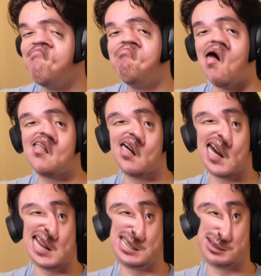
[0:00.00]
また
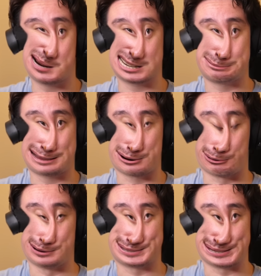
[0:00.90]
建築始めた
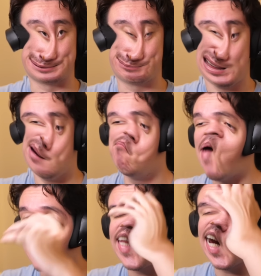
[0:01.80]
よこいつ
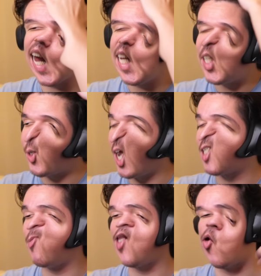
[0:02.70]
また建築
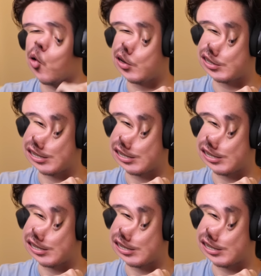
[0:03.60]
始めたよこい